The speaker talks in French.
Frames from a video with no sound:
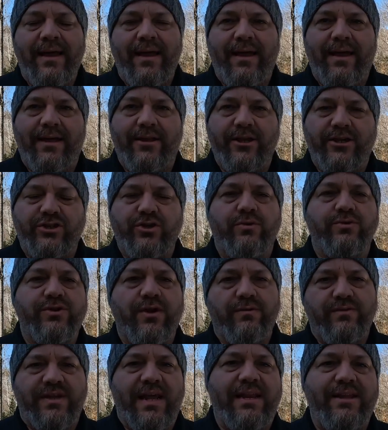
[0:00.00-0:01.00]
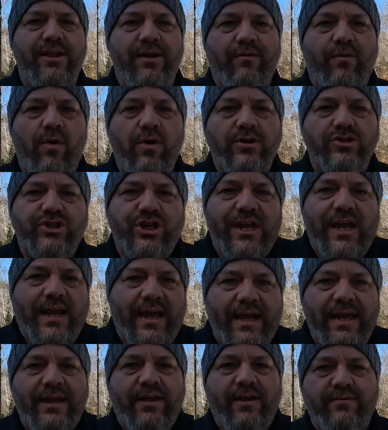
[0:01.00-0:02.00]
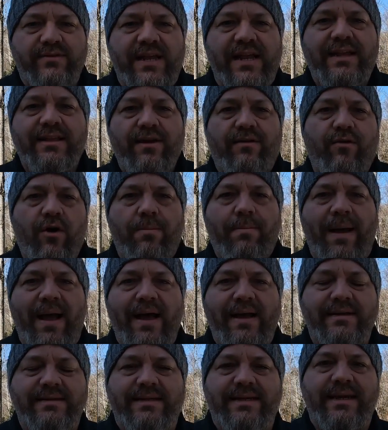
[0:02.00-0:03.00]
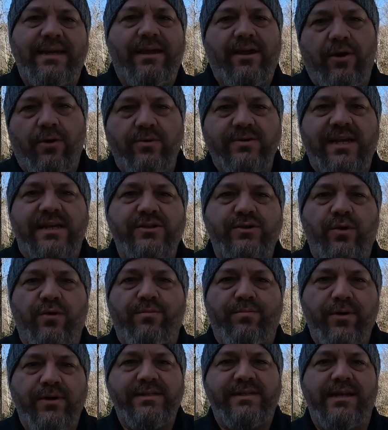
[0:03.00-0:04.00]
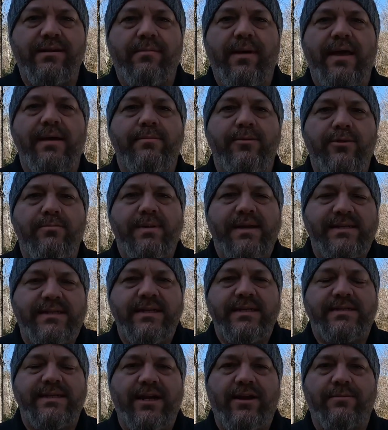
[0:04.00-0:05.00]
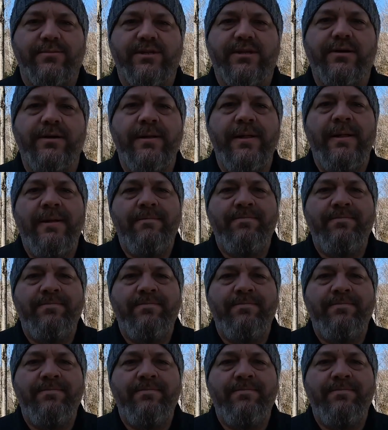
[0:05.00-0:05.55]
de choses que vous allez devoir gérer, que vous allez devoir penser, qu'on s'en sauve pas, c'est de même, une business, c'est comme ça.